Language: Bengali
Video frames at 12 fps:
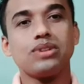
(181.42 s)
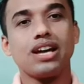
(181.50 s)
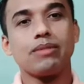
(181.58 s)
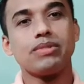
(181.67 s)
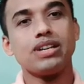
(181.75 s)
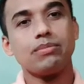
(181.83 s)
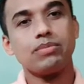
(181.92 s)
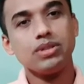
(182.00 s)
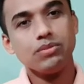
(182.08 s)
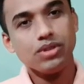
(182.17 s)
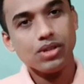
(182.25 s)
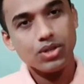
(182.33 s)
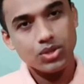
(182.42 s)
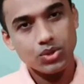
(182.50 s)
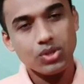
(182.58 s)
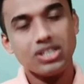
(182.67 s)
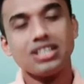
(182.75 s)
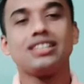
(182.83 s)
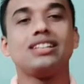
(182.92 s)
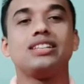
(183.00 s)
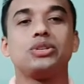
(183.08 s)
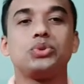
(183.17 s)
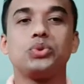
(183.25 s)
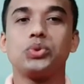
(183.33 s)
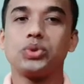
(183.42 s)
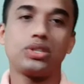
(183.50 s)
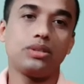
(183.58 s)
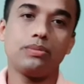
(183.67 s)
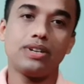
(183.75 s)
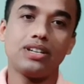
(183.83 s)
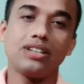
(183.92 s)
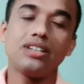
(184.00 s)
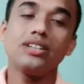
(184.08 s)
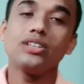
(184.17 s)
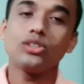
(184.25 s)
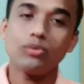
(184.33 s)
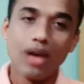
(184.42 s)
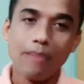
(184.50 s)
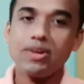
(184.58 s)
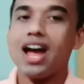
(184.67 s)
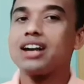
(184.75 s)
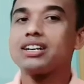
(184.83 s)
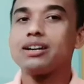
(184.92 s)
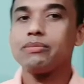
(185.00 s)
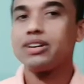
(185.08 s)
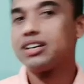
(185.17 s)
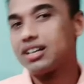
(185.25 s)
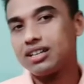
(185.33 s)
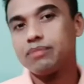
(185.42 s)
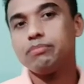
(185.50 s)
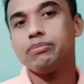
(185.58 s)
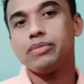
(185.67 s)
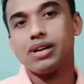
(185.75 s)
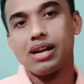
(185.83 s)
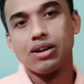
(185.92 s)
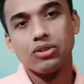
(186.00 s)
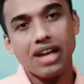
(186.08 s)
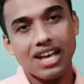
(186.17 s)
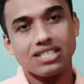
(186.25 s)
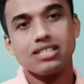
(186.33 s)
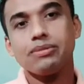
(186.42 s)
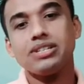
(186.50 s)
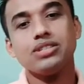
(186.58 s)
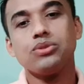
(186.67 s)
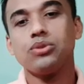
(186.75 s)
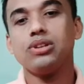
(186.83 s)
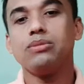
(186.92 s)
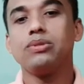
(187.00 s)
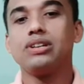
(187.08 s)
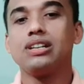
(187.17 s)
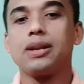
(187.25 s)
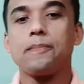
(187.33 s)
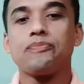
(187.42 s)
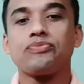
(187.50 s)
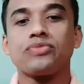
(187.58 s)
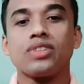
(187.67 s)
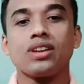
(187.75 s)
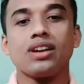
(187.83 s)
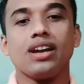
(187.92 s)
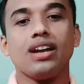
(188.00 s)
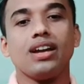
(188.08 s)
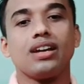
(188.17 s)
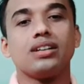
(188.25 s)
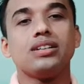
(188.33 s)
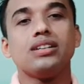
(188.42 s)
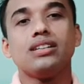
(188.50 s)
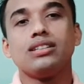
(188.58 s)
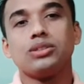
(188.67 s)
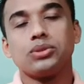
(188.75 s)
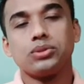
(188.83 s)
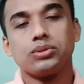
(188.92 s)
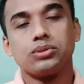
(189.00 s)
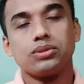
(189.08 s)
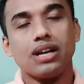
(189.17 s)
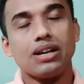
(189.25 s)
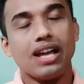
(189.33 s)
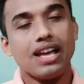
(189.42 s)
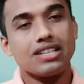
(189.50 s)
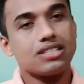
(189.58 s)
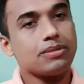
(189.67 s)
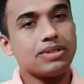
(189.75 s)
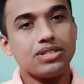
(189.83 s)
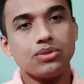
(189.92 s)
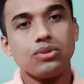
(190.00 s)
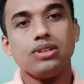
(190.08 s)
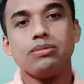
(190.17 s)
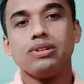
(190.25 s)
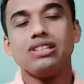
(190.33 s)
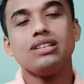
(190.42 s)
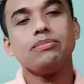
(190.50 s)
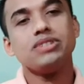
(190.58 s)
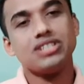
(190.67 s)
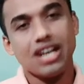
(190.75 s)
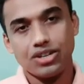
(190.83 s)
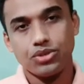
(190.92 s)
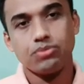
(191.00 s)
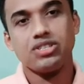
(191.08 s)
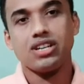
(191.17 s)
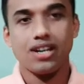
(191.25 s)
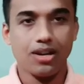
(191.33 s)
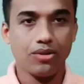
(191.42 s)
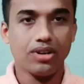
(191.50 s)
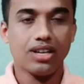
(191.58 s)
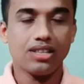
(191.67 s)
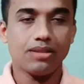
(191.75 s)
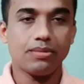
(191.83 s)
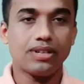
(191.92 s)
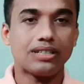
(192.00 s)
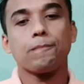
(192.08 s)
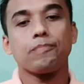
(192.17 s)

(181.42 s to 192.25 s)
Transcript: লাগবে না আপনি সরিষার তেল দিয়ে শুরু করতে পারেন তবে আমি আট নাম্বারে রাখলাম এক্সট্রা ভার্জিন অলিভ অয়েল হ্যাঁ তো এক্সট্রা ভার্জিন অলিভ অয়েল দিয়ে আপনি শাকসবজি রান্না করে খেতে পারেন